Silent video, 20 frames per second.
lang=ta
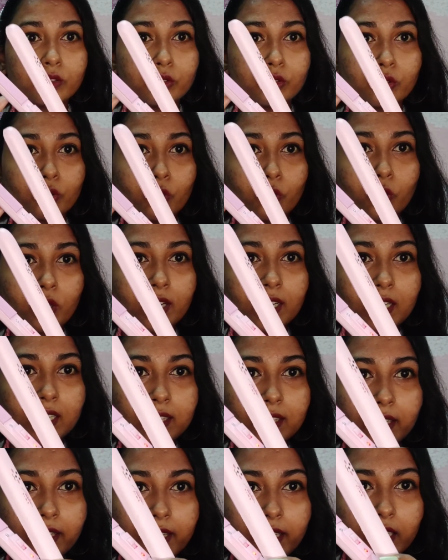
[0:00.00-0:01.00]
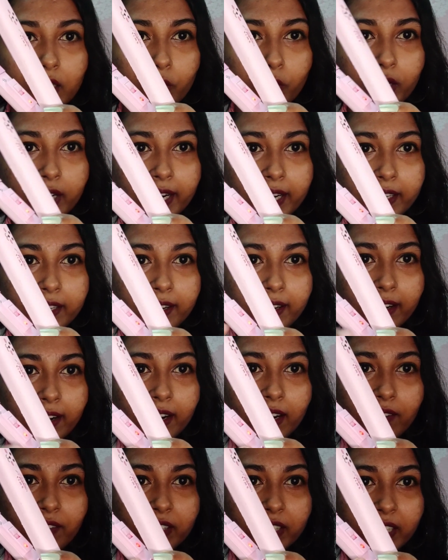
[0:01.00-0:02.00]
ஸோ உங்களுக்கு தெரியுது ஒரு ரெட்
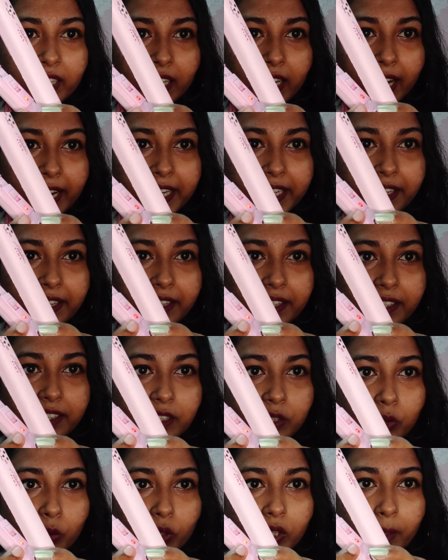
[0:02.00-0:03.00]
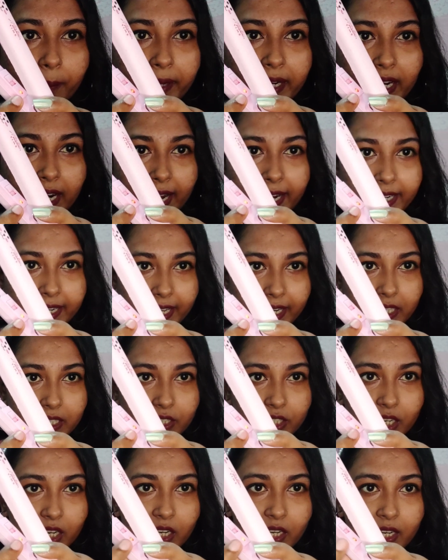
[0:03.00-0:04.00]
கலரில் வந்து இங்கே லைட் எரியுது ஸோ இந்த மாதிரி லைட்
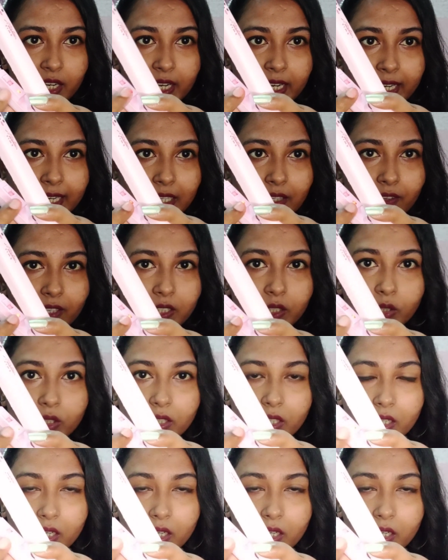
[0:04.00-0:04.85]
எரிஞ்சால் இது வந்து